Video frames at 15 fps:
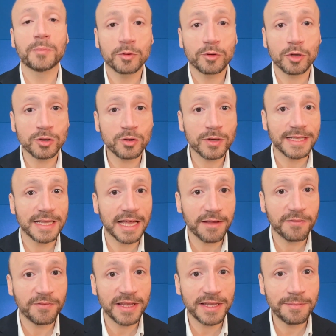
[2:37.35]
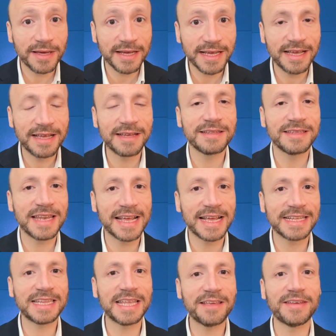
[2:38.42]
piuttosto che dare feedback
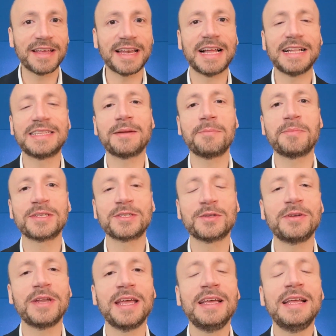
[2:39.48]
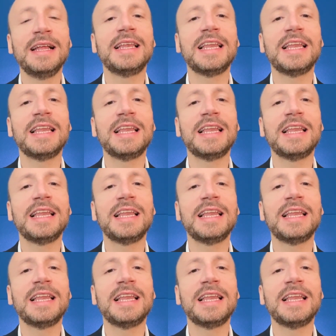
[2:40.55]
negativi alle altre persone,